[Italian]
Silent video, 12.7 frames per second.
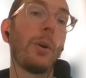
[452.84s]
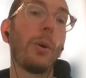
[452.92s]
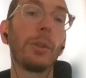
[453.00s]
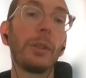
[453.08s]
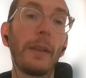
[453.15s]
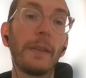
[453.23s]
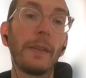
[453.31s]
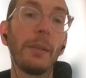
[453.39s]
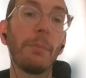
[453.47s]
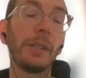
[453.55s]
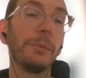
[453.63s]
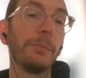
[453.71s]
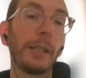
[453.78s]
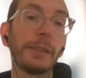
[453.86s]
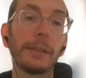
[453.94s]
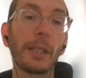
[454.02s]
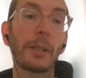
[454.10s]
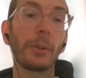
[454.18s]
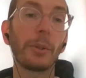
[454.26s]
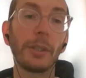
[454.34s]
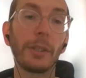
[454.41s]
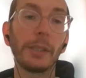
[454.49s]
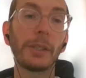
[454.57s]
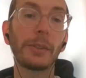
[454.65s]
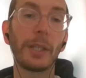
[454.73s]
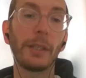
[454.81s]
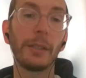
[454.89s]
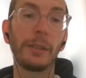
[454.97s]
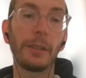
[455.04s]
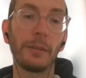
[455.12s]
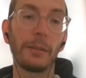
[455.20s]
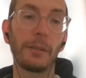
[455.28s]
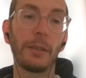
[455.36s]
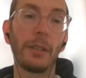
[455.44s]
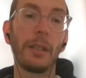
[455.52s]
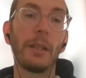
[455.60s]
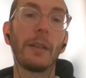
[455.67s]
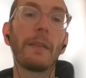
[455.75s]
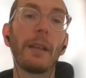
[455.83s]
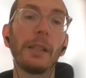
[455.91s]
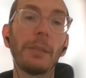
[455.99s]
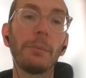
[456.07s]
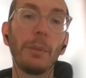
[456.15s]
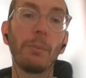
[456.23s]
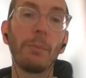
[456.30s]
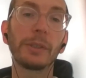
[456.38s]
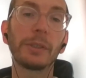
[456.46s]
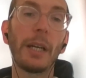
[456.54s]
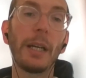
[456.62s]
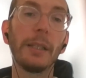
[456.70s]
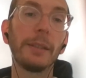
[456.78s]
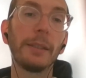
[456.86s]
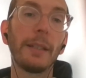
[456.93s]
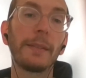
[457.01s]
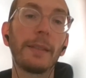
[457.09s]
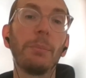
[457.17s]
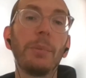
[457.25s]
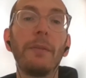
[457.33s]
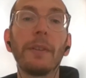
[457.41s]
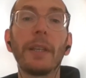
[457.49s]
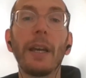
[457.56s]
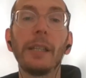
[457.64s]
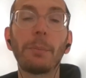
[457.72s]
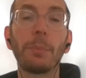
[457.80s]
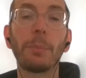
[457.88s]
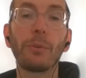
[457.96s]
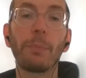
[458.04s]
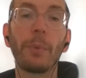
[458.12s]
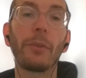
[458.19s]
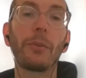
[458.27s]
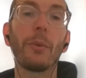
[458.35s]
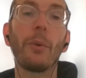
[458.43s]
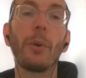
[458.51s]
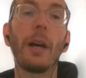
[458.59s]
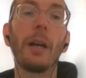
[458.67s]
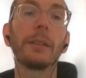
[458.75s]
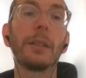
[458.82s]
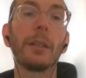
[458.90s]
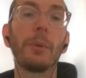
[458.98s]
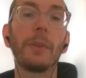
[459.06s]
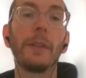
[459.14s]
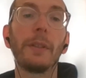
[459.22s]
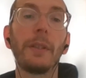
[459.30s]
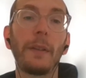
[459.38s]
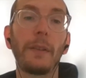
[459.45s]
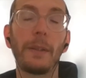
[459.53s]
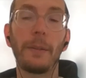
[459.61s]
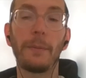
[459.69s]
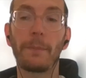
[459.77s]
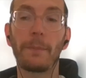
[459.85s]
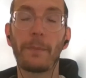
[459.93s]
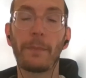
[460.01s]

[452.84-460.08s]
o testi per imparare cose interessanti, sarebbe importante semplificare più spesso anche questi testi.